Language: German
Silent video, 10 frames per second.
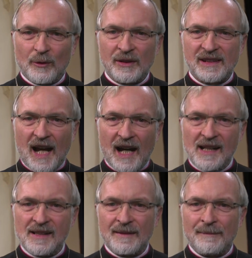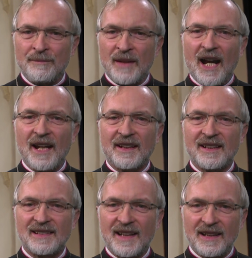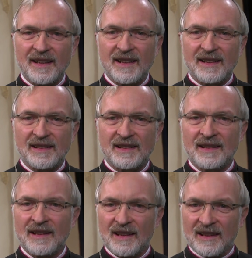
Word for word: uns allen ein gesegnetes